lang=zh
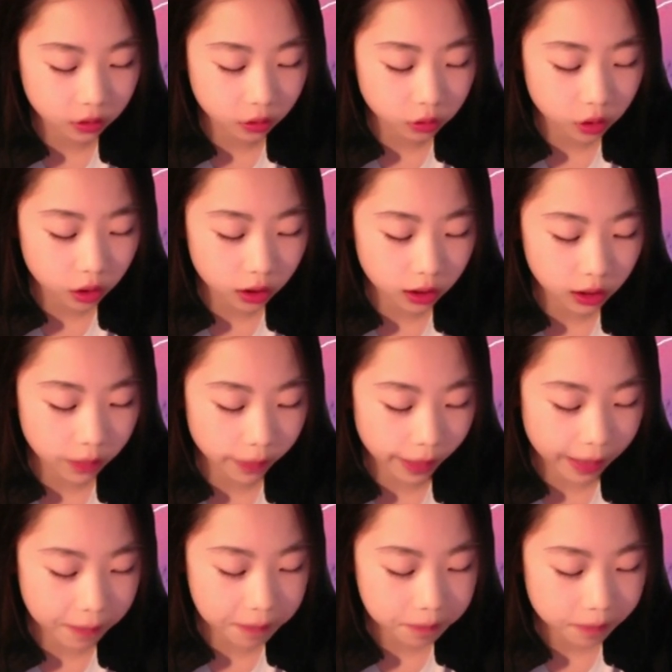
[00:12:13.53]
喝了
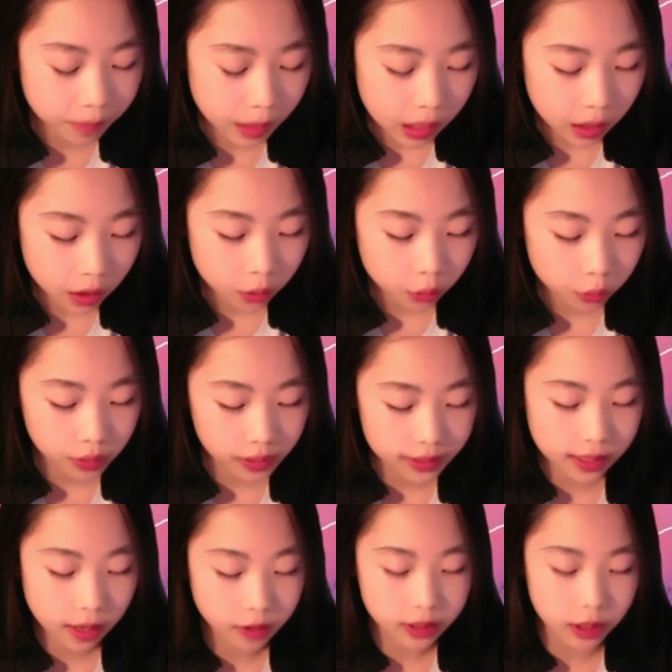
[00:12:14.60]
吧。”狐狸
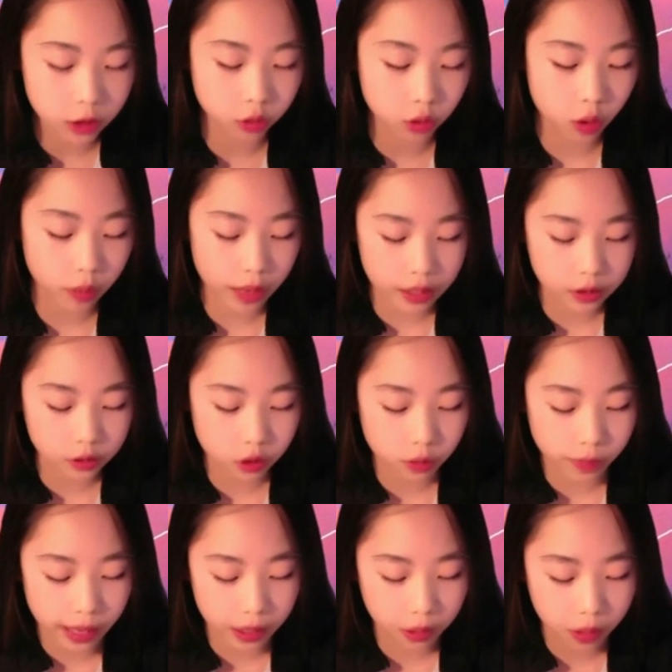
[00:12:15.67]
小姐说完，就
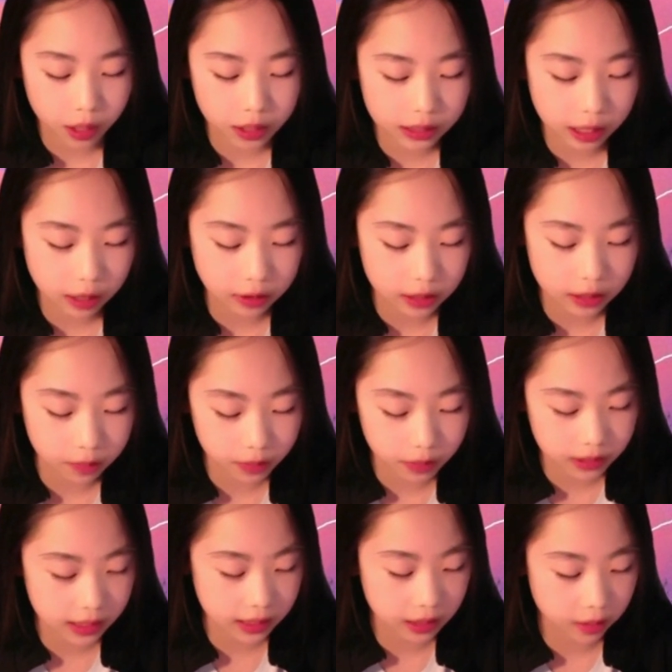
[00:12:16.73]
把冠小姐面
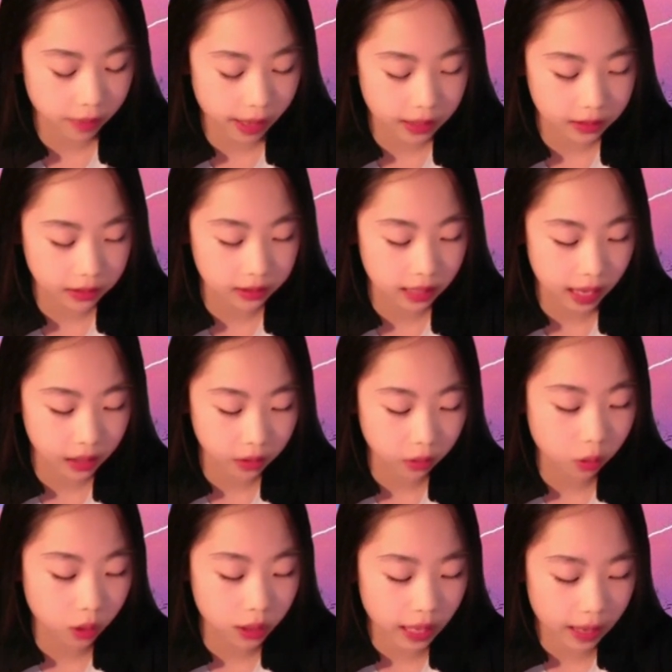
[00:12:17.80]
前的盘子拿了
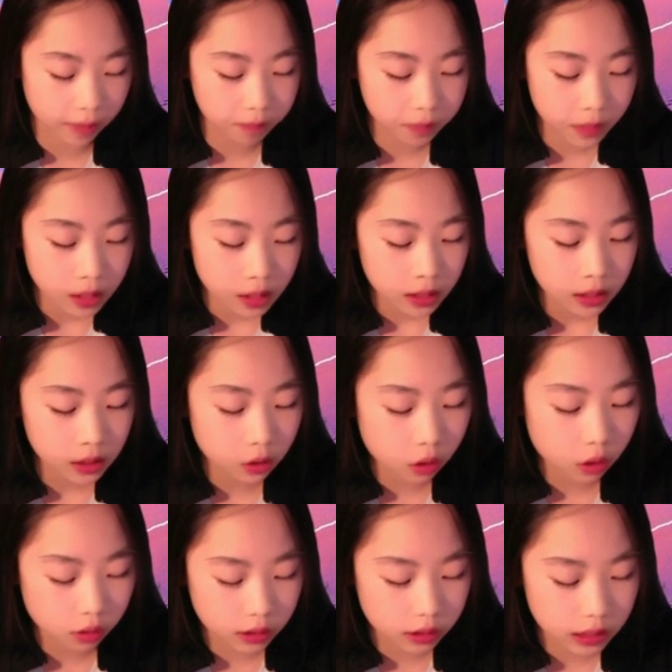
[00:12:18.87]
过来，一
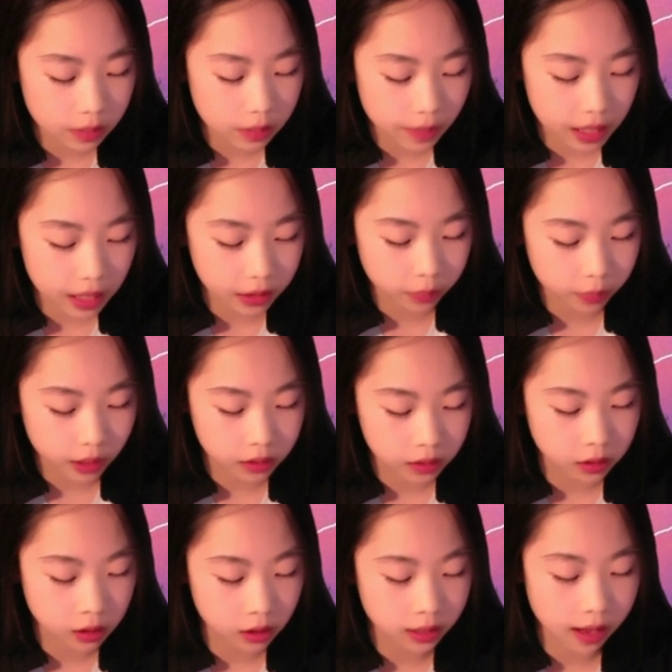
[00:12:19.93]
口气把里面
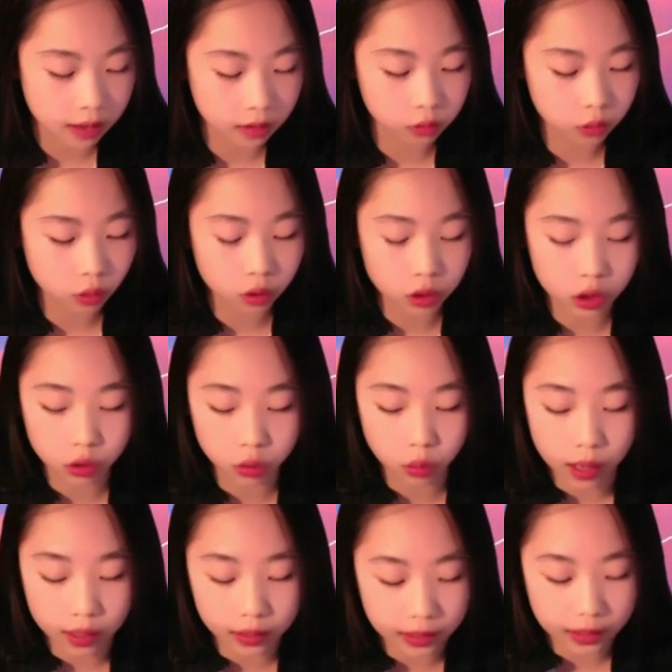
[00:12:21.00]
的汤都喝
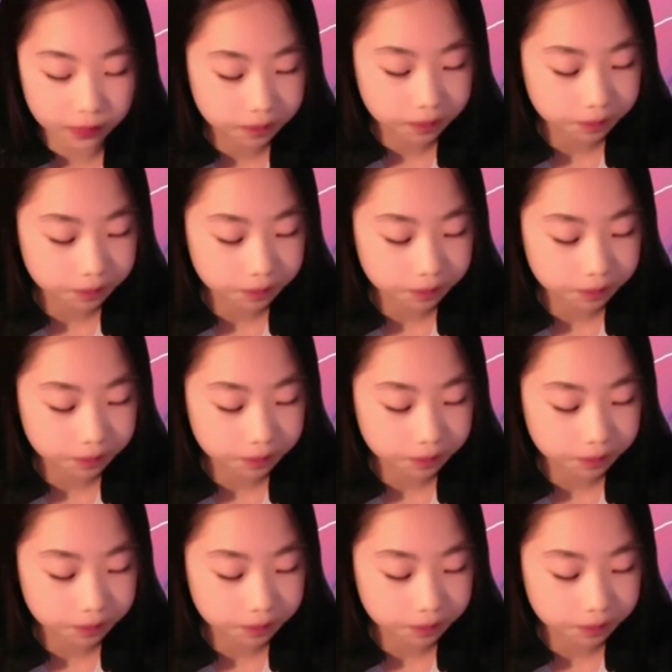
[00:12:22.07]
光了。